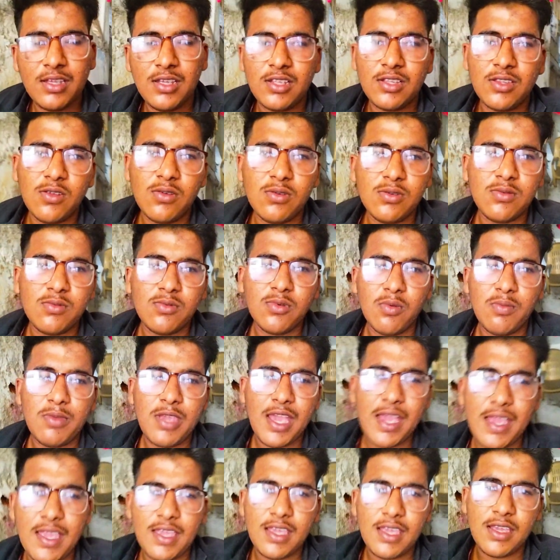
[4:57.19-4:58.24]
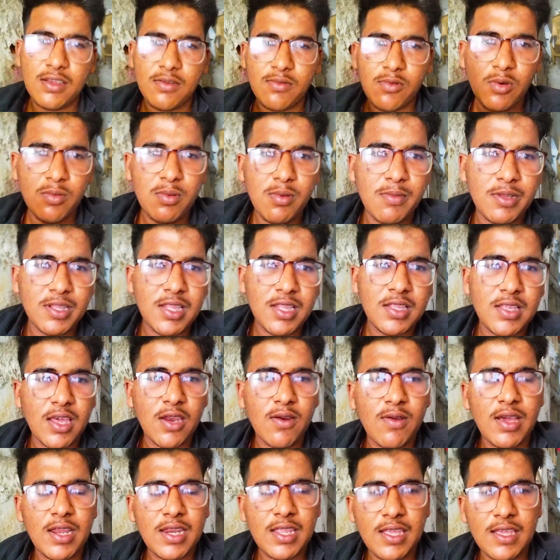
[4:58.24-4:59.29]
तो वो भी आई हैं वो भी मदद करवा
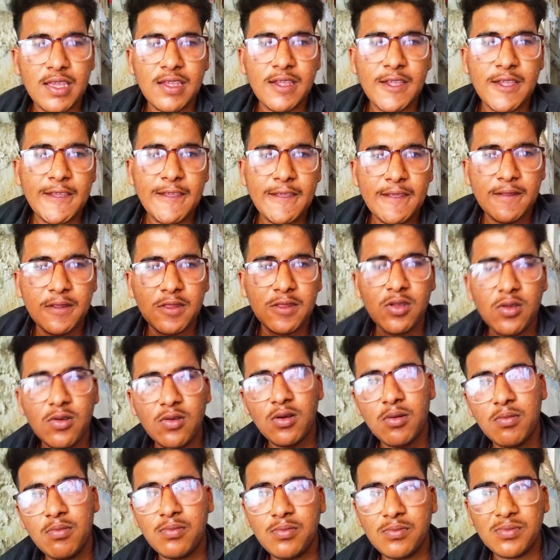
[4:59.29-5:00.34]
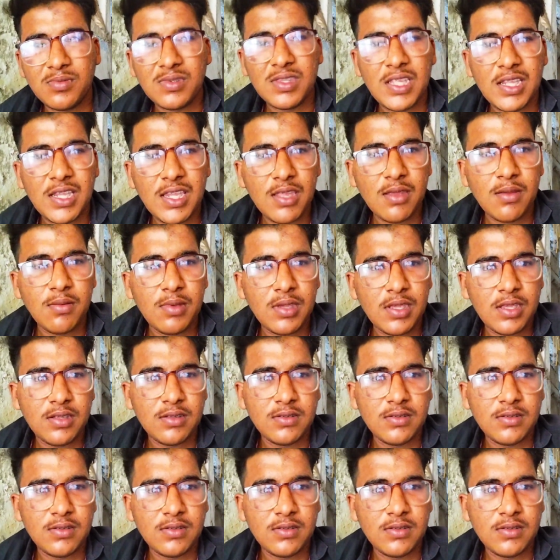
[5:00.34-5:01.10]
रही हैं तो अब दीदी भी